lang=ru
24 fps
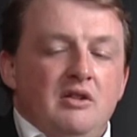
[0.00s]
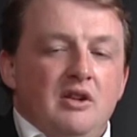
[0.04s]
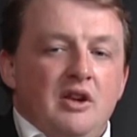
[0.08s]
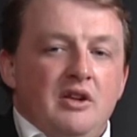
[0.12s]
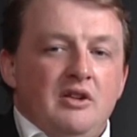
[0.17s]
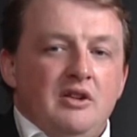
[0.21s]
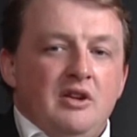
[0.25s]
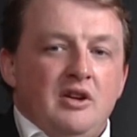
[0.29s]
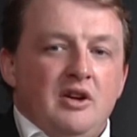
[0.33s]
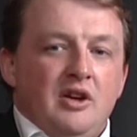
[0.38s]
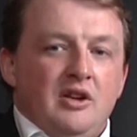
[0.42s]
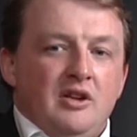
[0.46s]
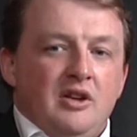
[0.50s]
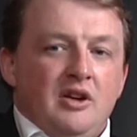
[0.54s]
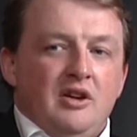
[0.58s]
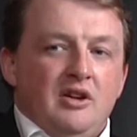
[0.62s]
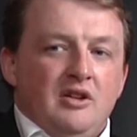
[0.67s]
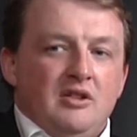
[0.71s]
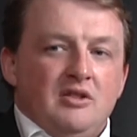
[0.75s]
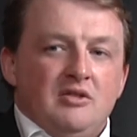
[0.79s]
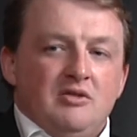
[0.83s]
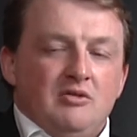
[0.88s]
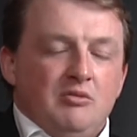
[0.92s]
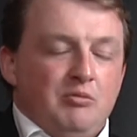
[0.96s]
для них
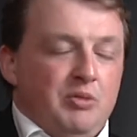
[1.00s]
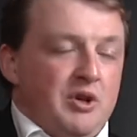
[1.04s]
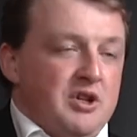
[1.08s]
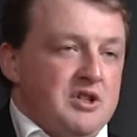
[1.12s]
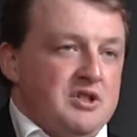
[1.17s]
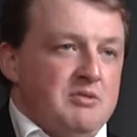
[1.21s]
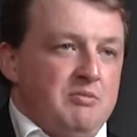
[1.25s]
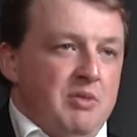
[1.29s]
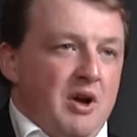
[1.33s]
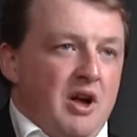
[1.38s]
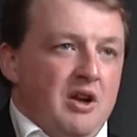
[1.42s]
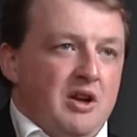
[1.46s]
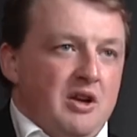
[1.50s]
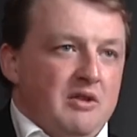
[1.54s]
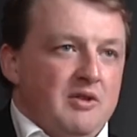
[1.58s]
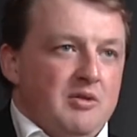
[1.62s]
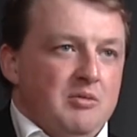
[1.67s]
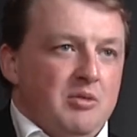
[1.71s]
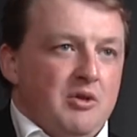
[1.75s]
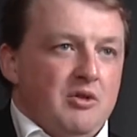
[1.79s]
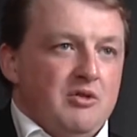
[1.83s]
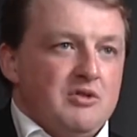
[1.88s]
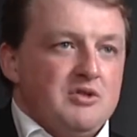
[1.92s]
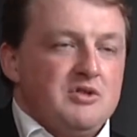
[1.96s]
это ну, принципиальный
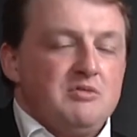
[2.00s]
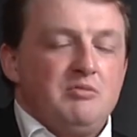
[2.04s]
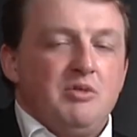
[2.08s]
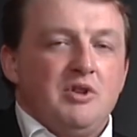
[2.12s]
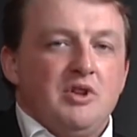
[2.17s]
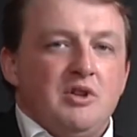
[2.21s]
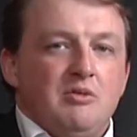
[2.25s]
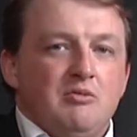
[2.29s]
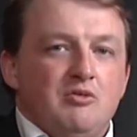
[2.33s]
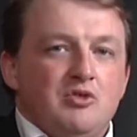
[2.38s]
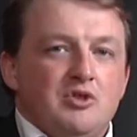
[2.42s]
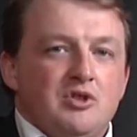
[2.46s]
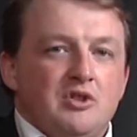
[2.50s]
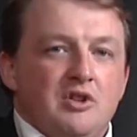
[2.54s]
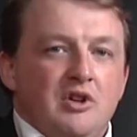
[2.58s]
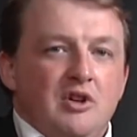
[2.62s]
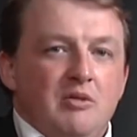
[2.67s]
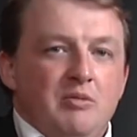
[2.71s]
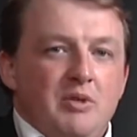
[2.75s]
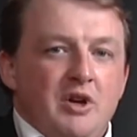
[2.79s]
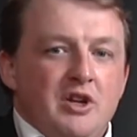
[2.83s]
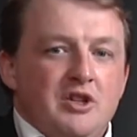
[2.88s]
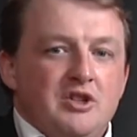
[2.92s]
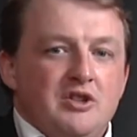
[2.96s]
вопрос, потому что,
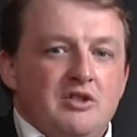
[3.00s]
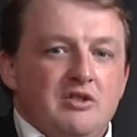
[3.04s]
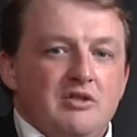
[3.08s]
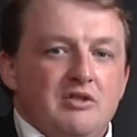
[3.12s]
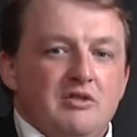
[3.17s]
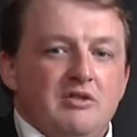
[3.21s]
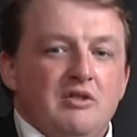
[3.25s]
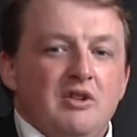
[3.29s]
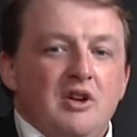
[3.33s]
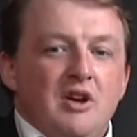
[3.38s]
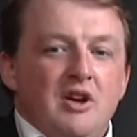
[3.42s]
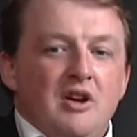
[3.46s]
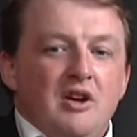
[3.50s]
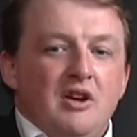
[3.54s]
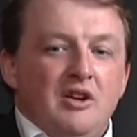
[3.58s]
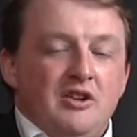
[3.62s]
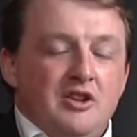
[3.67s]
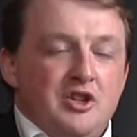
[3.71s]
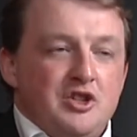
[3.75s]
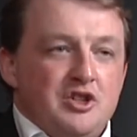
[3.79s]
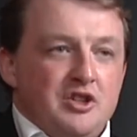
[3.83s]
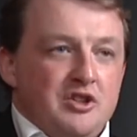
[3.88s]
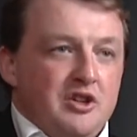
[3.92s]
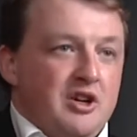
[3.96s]
опять же,
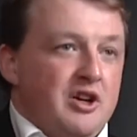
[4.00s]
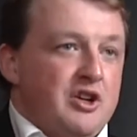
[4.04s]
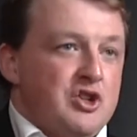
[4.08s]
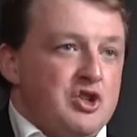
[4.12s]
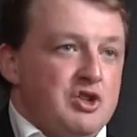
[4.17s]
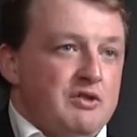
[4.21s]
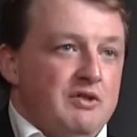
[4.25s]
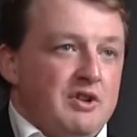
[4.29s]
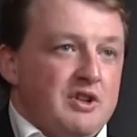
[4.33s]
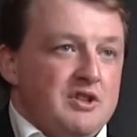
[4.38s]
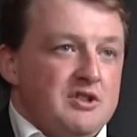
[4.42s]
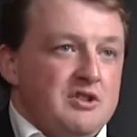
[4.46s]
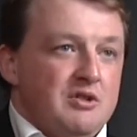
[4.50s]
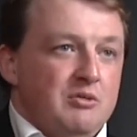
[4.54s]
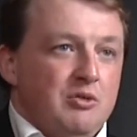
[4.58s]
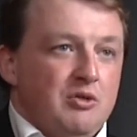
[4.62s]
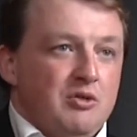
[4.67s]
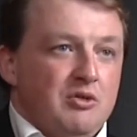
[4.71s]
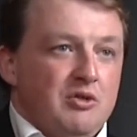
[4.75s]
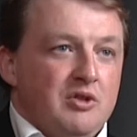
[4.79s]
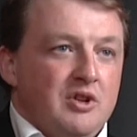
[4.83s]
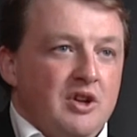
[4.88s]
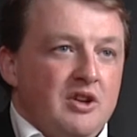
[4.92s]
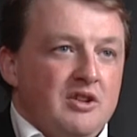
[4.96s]
где же они харчеваться
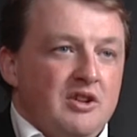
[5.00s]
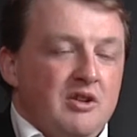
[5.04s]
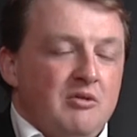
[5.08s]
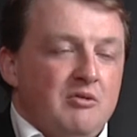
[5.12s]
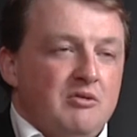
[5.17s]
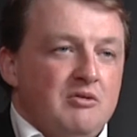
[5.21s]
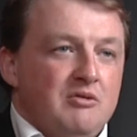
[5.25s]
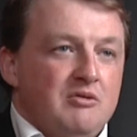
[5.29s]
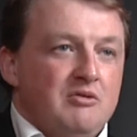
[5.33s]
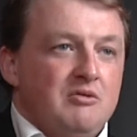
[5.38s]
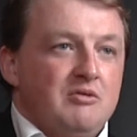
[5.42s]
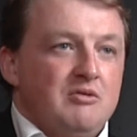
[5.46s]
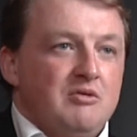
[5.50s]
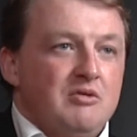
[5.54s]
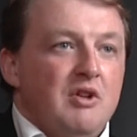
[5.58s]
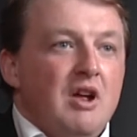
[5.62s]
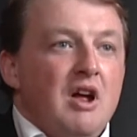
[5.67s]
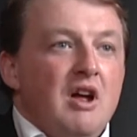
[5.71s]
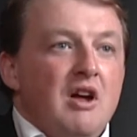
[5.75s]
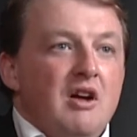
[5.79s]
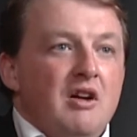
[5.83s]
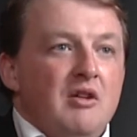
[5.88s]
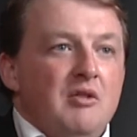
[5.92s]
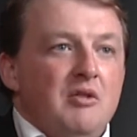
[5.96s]
будут, да, там
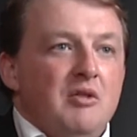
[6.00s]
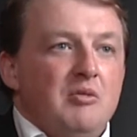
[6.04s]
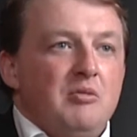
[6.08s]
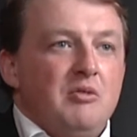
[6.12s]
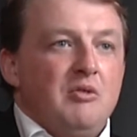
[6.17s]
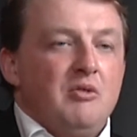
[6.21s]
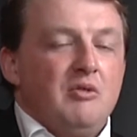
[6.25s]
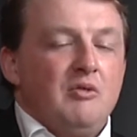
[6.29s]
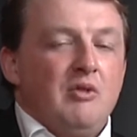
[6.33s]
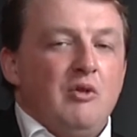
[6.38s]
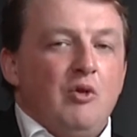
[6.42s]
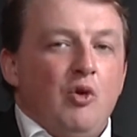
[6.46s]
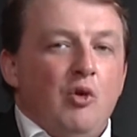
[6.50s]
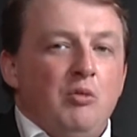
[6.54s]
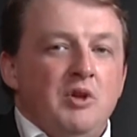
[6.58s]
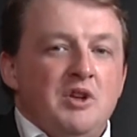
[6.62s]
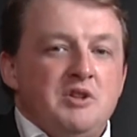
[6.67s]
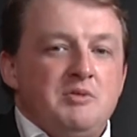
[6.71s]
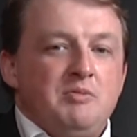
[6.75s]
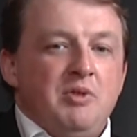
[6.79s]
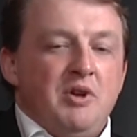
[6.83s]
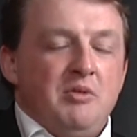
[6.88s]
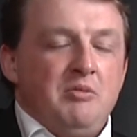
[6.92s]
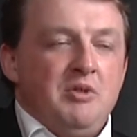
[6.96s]

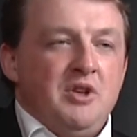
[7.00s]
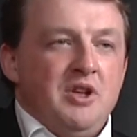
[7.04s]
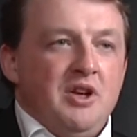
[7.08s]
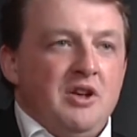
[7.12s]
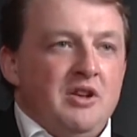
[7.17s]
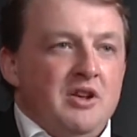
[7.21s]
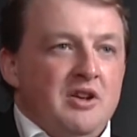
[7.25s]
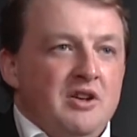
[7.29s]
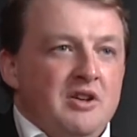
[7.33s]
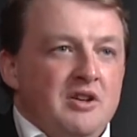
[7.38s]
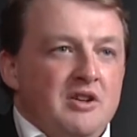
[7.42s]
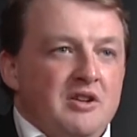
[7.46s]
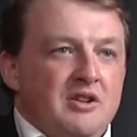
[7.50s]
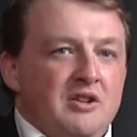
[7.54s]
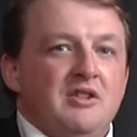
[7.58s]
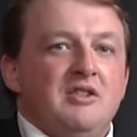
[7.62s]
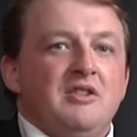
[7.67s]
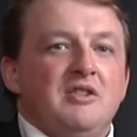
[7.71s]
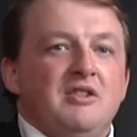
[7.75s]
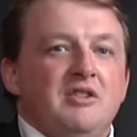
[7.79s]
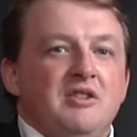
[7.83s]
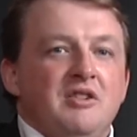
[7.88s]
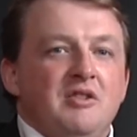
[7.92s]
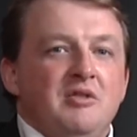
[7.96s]
область применения их
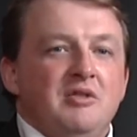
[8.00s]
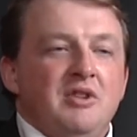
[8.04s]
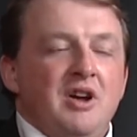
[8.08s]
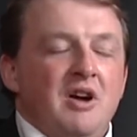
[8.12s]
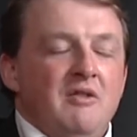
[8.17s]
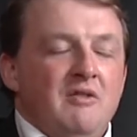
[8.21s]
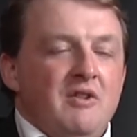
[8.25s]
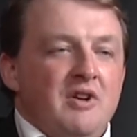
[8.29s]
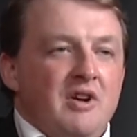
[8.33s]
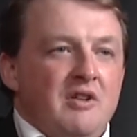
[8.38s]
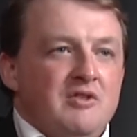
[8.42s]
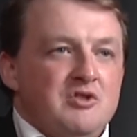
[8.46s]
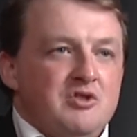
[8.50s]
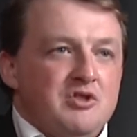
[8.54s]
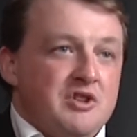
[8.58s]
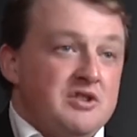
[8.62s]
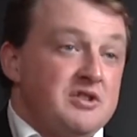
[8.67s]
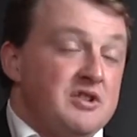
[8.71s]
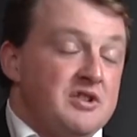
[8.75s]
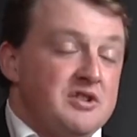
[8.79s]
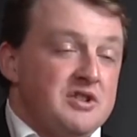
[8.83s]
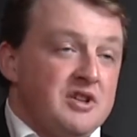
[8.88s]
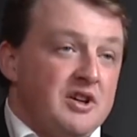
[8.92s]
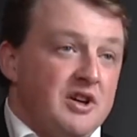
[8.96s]
э, навыков
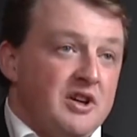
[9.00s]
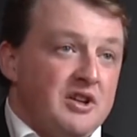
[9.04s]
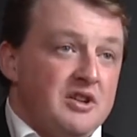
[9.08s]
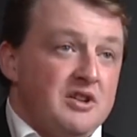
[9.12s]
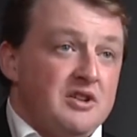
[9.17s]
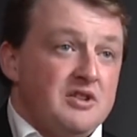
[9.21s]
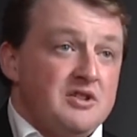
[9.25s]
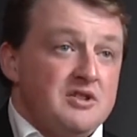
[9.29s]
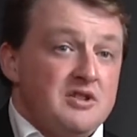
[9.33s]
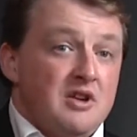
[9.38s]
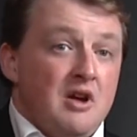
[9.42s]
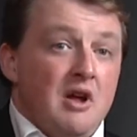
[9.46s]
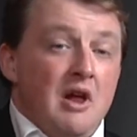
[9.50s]
существенно сократится.